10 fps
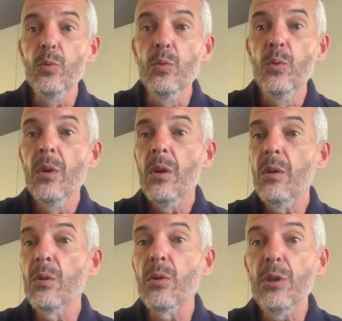ou
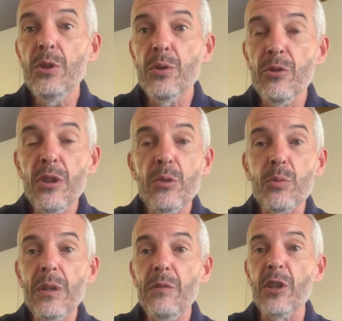euh, religieuses qui
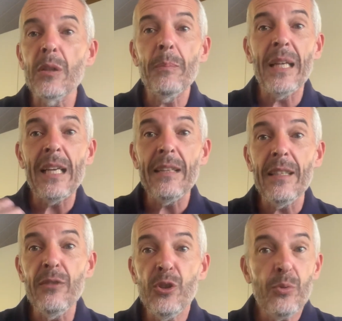sont déviantes. Ben
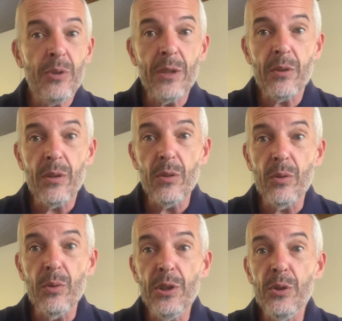Laden, c'est une école
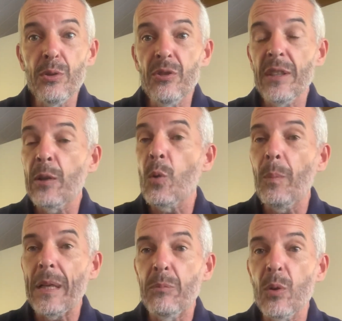religieuse qui est
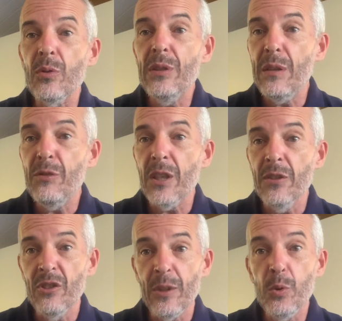complètement
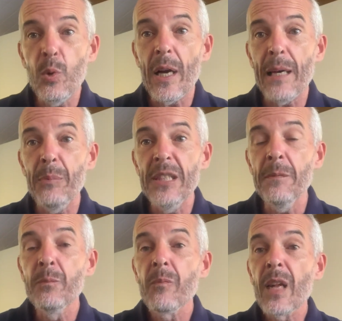déviante, celle du
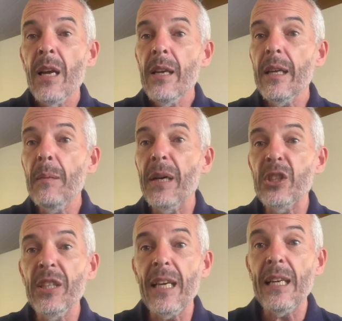wahhabisme. Et
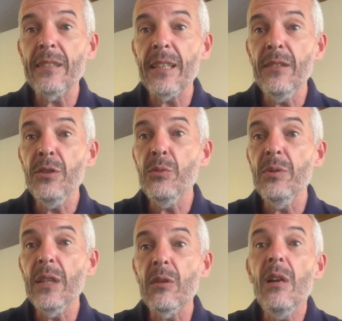Bachir al-Assad, c'est
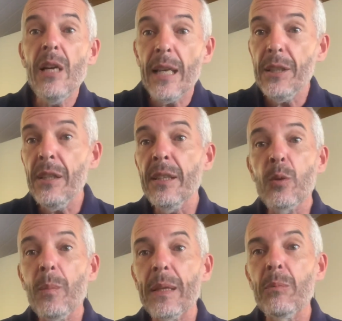une école laïque qui est
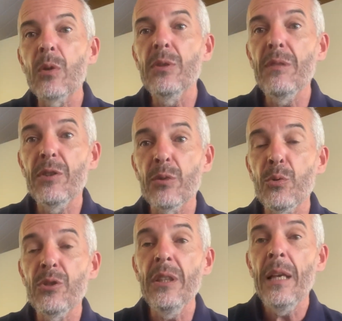complètement déviante
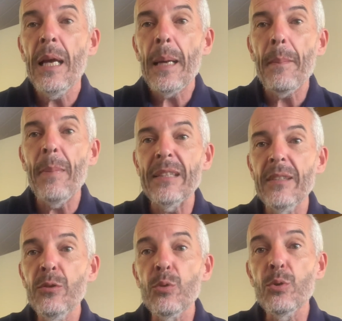aussi,
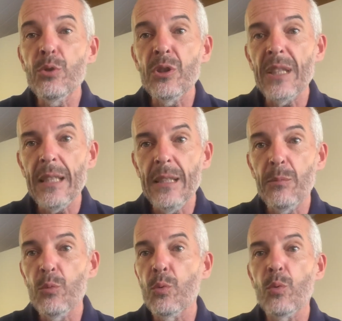basée sur le
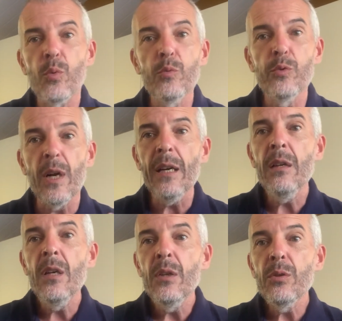socialisme. Donc on voit
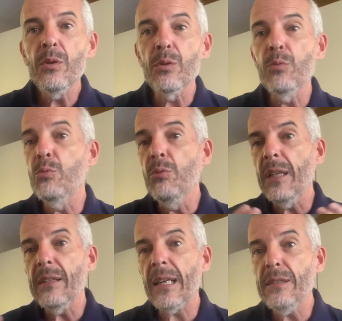que
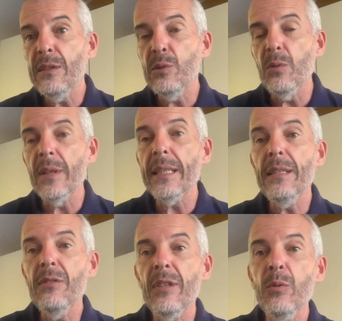toutes les traditions en
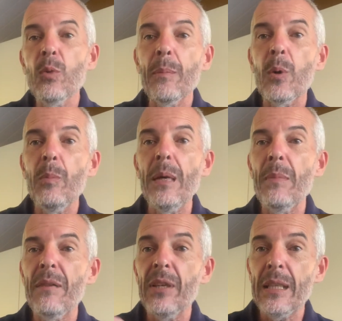réalité ont un
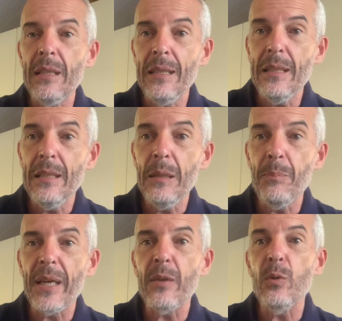problème avec
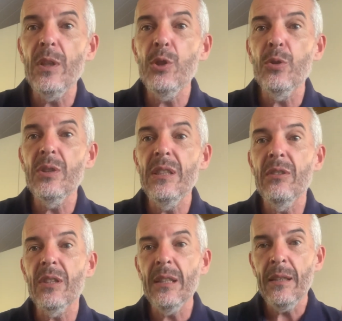
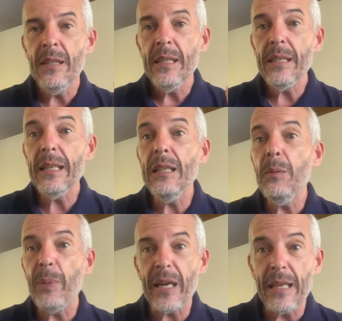l'hyper-religiosité et
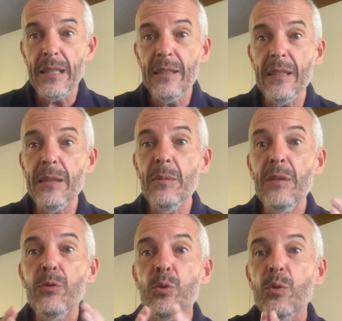l'hyper-laïcisme.
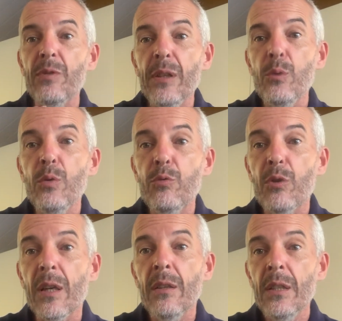Il faut trouver une
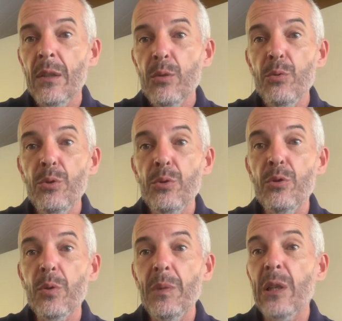voie du
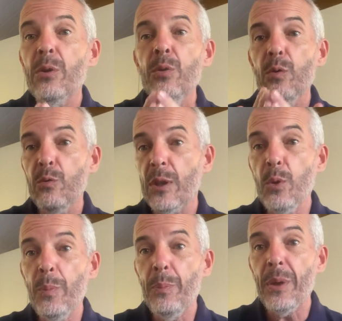juste milieu, une voie
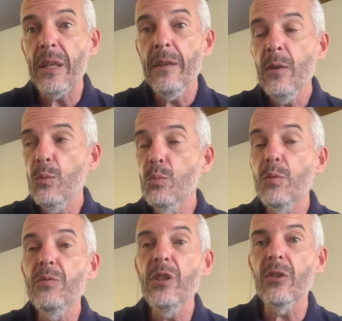de paix où
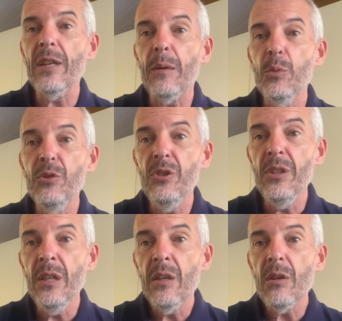on vit en
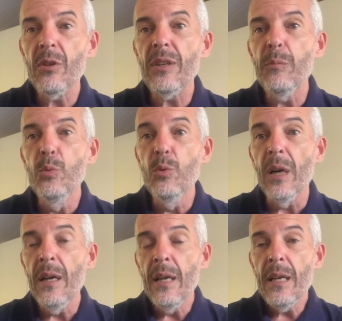harmonie, en
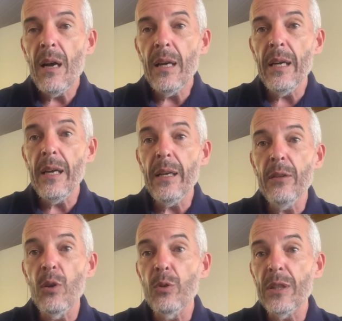amour, et
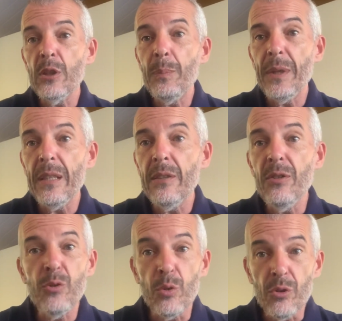dans le respect
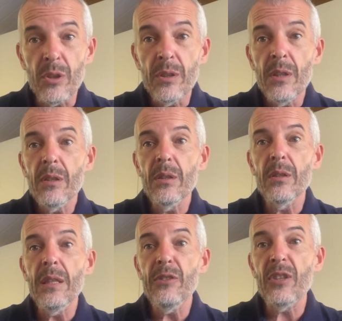des autres,
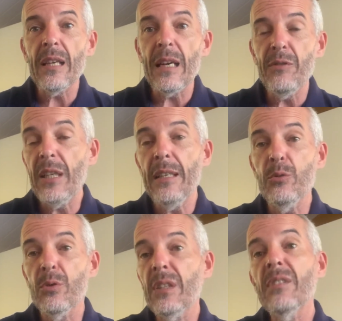euh, les uns avec
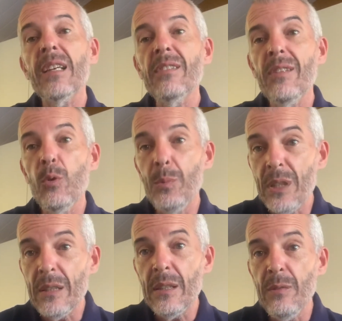les autres. Et ça, c'est
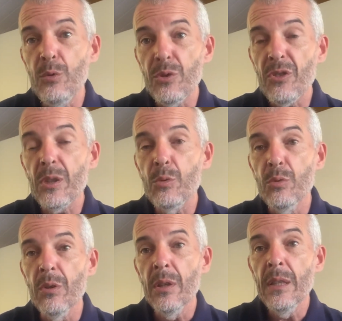l'objectif de ces
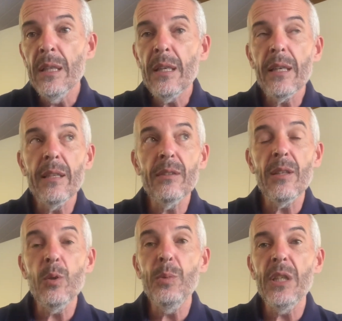cours et
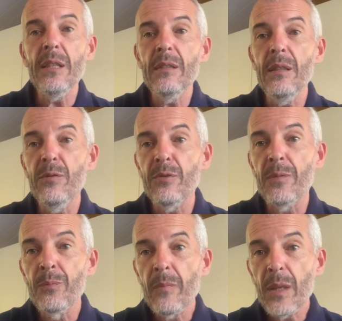c'est l'objectif
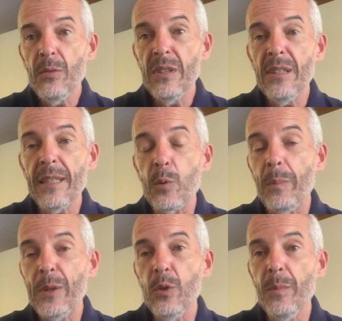de ces
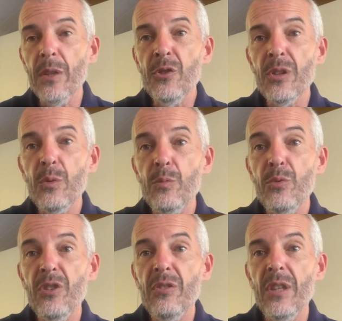accompagnements, c'est de
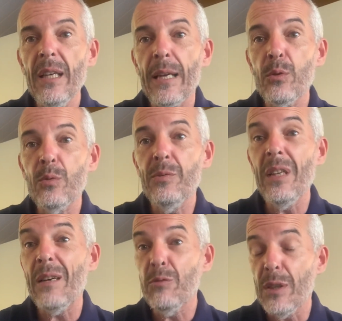vous aider à
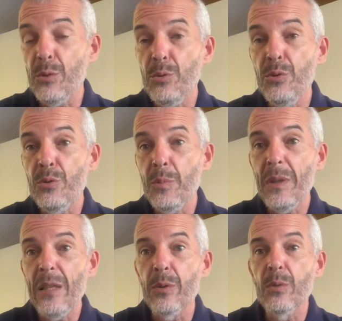trouver la voie du juste
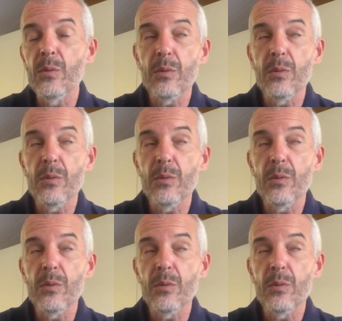milieu.